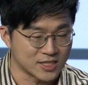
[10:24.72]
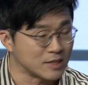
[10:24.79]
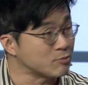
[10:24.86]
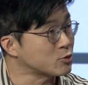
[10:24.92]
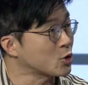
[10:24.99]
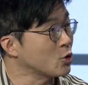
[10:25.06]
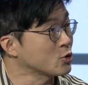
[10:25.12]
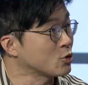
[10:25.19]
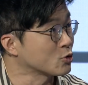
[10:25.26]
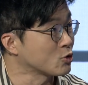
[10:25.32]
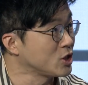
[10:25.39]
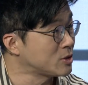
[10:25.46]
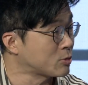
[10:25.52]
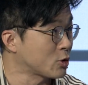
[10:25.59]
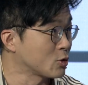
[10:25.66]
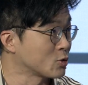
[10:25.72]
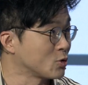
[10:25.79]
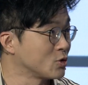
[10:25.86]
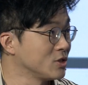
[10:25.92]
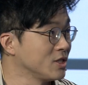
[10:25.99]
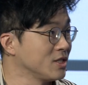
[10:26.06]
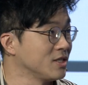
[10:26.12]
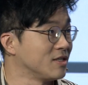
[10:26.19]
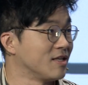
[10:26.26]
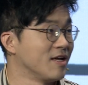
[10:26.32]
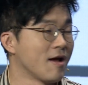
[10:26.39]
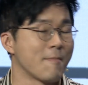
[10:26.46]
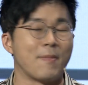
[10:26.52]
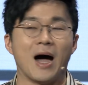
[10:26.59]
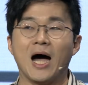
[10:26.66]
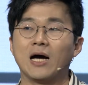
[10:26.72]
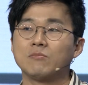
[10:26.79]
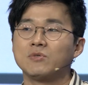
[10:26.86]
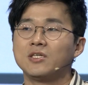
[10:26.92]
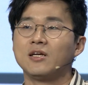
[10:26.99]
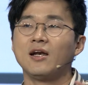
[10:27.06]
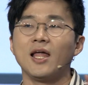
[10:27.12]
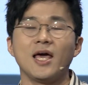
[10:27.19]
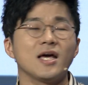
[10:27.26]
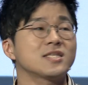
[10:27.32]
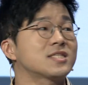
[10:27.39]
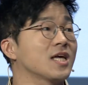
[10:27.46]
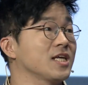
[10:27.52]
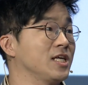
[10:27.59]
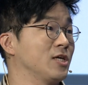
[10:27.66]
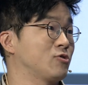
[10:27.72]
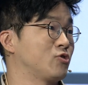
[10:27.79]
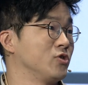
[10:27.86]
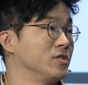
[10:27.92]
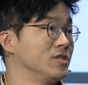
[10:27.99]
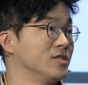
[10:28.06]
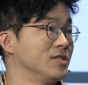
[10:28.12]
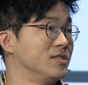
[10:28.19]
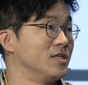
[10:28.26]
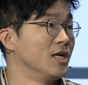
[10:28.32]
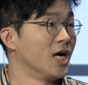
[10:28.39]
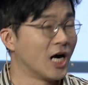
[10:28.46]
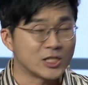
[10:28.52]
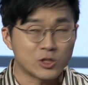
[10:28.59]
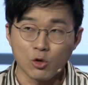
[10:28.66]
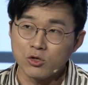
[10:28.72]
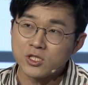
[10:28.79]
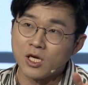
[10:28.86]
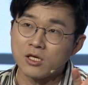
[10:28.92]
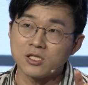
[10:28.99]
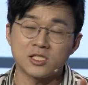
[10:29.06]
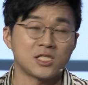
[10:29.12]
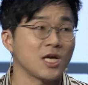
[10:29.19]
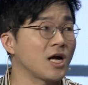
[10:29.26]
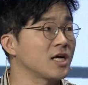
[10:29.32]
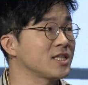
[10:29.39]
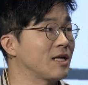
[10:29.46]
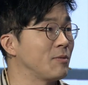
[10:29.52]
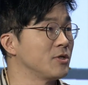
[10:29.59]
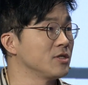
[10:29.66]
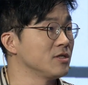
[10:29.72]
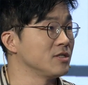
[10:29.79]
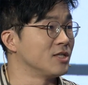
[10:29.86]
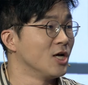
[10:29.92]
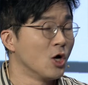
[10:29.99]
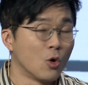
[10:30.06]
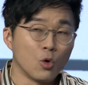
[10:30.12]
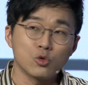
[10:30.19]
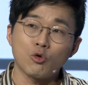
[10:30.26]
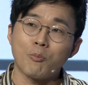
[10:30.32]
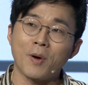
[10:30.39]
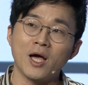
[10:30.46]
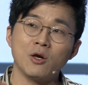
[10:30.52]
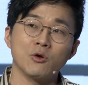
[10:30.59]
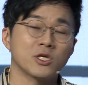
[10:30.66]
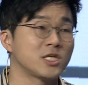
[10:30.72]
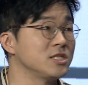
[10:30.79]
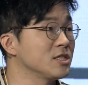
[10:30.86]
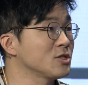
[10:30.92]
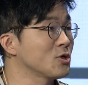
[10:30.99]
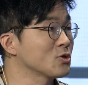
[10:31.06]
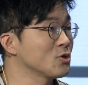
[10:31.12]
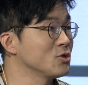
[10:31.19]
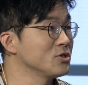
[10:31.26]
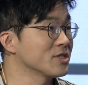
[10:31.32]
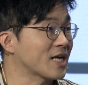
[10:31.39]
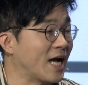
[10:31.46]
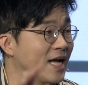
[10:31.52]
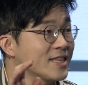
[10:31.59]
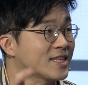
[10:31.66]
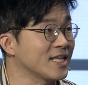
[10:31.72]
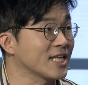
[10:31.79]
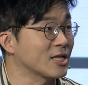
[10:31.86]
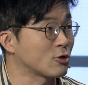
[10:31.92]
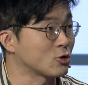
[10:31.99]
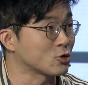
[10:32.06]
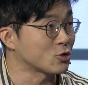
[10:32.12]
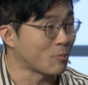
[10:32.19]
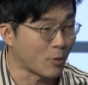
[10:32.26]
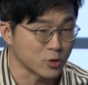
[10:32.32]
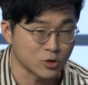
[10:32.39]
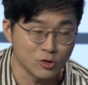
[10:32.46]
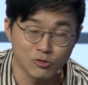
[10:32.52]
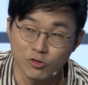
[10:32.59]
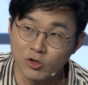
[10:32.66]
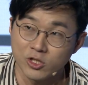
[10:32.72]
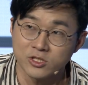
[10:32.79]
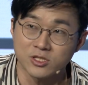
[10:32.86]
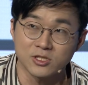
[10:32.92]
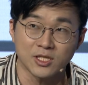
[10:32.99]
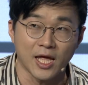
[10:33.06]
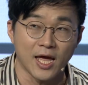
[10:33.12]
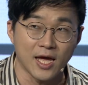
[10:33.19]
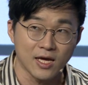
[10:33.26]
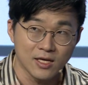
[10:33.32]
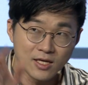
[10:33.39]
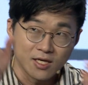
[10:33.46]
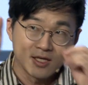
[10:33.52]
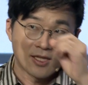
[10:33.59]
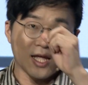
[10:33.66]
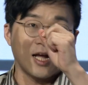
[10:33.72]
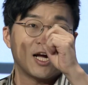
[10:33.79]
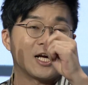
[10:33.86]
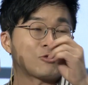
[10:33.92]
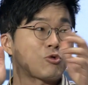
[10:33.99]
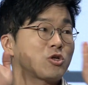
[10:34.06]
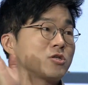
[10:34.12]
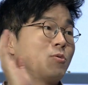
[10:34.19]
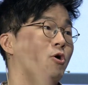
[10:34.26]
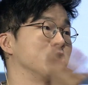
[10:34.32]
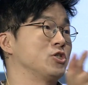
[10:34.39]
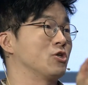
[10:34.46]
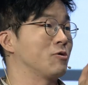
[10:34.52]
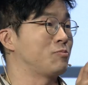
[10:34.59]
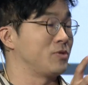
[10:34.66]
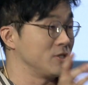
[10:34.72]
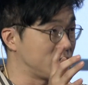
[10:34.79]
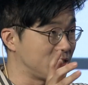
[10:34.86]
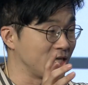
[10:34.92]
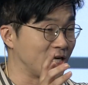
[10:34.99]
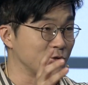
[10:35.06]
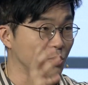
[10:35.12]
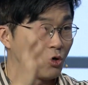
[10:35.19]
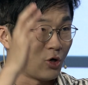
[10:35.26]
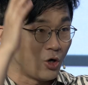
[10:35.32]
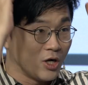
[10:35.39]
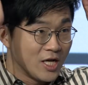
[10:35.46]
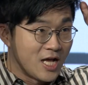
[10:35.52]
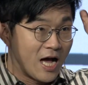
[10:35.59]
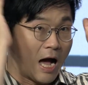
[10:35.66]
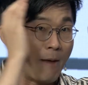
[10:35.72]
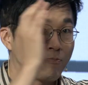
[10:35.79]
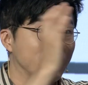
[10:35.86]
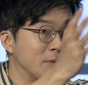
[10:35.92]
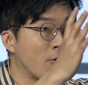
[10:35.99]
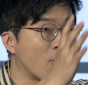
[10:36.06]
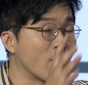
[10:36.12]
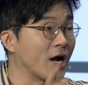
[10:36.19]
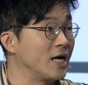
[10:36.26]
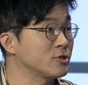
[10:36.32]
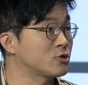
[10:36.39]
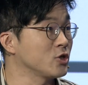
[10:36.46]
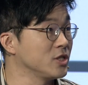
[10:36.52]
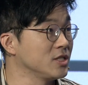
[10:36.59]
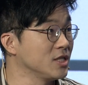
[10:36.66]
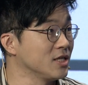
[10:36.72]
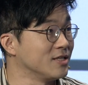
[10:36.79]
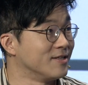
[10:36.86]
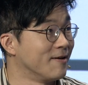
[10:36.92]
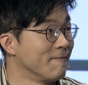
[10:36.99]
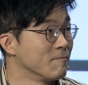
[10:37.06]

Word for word: 10초 정도, 20초 정도는 마음을 릴렉스하게 할 수 있는 아, 전기차를 지향한다면은 오토파일로 기능 정도는 간단하게 넣어줘서 버튼을 눌렀을 때 내가 각도가 좀 어지럽힐지라도 앞을 보고 갈 수 있는